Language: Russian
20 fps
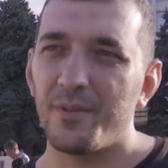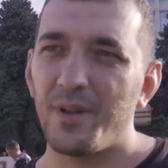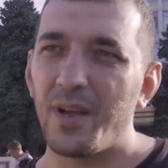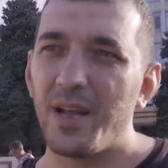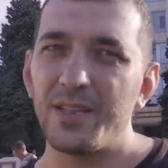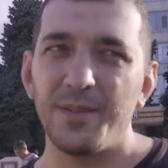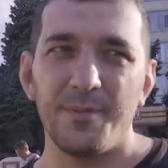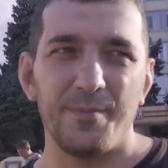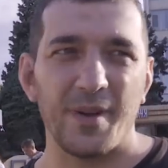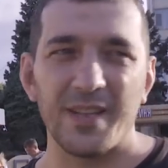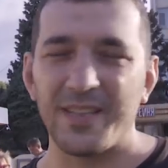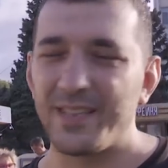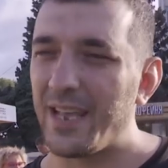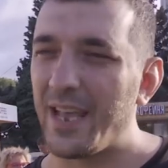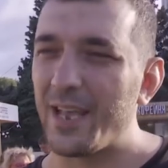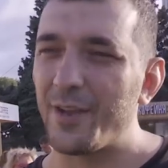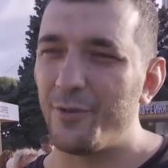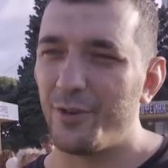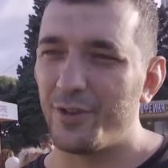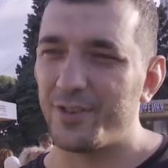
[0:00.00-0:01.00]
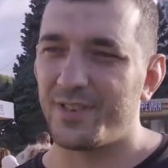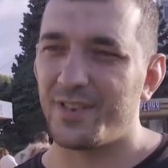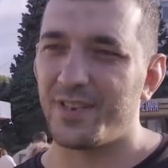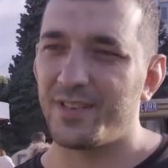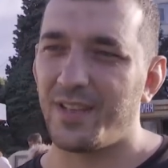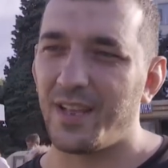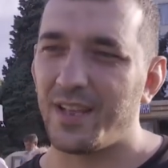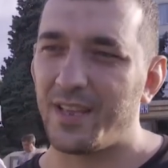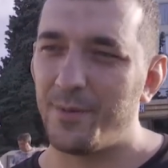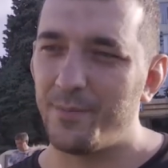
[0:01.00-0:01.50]
они подтягиваются к
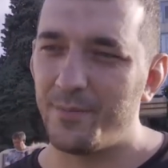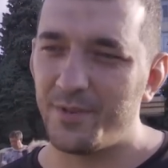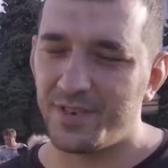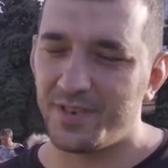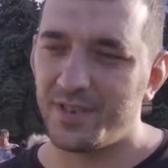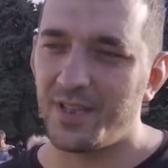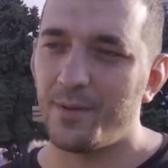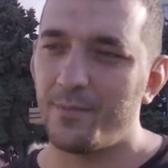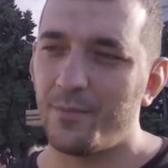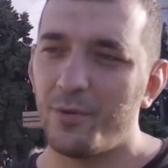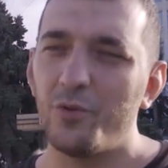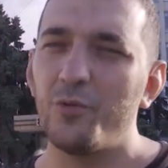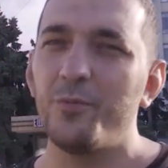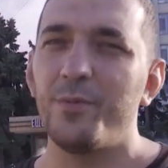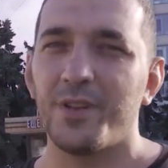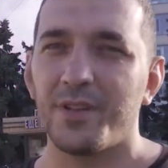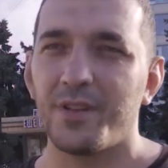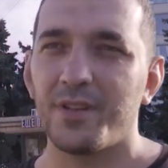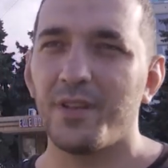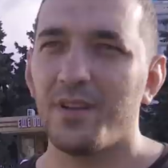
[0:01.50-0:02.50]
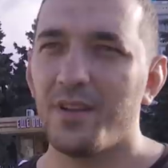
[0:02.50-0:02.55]
таким местам, любят.